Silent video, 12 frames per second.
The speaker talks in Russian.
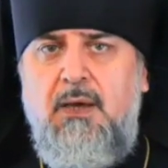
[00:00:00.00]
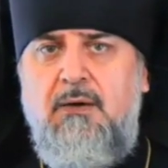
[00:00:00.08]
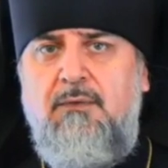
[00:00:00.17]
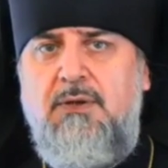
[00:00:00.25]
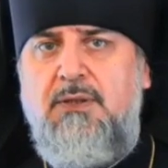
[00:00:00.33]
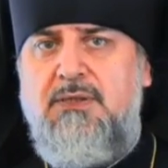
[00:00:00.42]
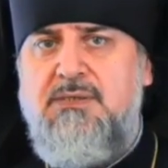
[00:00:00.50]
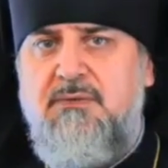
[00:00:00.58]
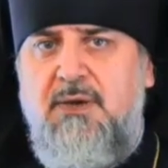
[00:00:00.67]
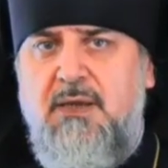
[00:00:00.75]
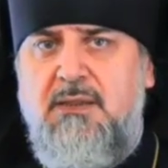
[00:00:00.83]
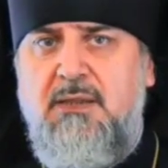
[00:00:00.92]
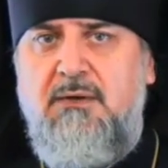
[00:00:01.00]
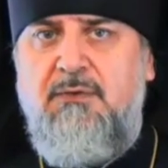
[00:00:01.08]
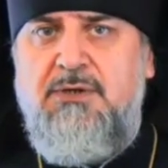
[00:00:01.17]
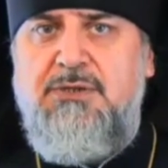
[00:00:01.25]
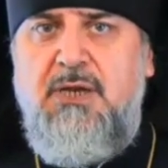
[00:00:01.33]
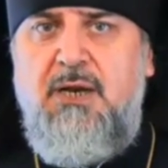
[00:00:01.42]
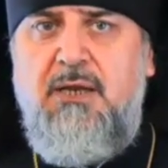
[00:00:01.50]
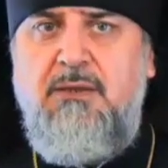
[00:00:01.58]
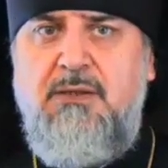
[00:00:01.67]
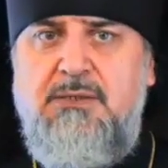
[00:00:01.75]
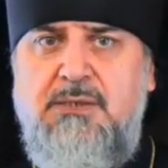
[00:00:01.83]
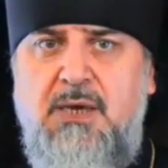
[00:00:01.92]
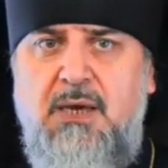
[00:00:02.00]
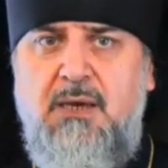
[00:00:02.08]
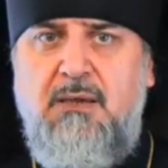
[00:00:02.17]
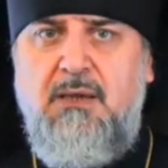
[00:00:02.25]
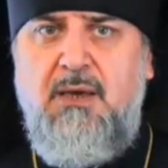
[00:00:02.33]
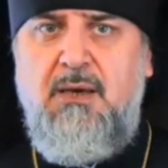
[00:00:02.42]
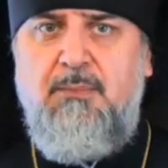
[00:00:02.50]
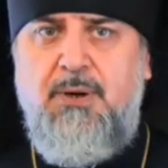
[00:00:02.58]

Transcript: в этот светлый, вожделенный день,